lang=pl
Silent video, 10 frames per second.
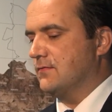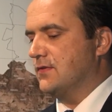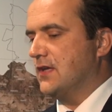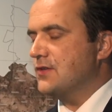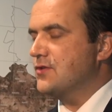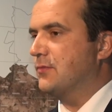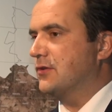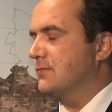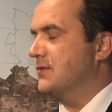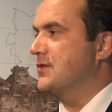ja się
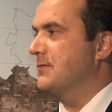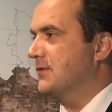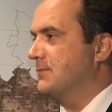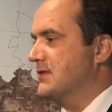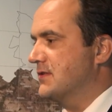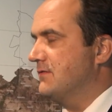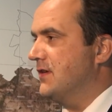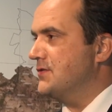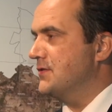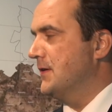pod tym nie chciałem
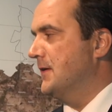podpisywać.